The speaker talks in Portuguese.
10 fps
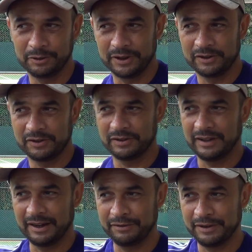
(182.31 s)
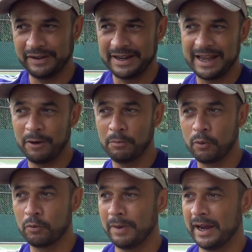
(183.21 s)
tudo isso. Ela vai variar um
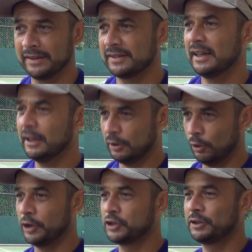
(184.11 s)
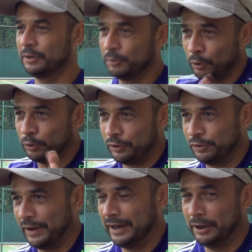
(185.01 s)
pouco mais. Lógico que o que eu estou
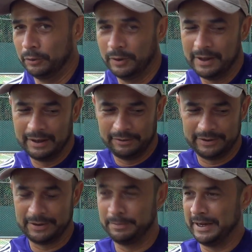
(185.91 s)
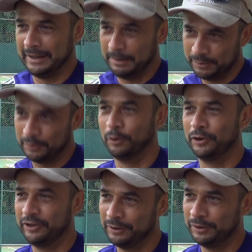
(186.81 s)
te falando, veja bem, é da
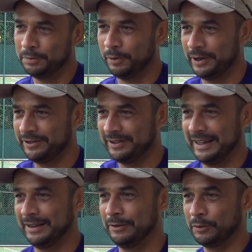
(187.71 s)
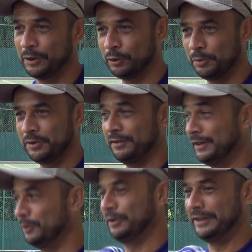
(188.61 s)
psicologia do esporte, é do que eu estou
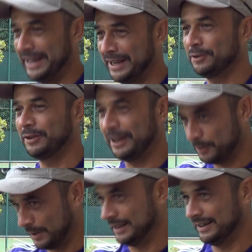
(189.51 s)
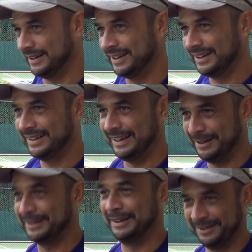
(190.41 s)
observando dentro da quadra.
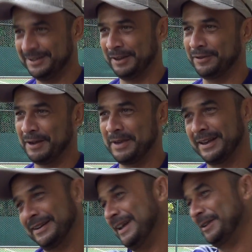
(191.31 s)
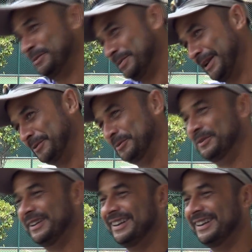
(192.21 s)
Ah, Que isso tem que ficar bem claro para não,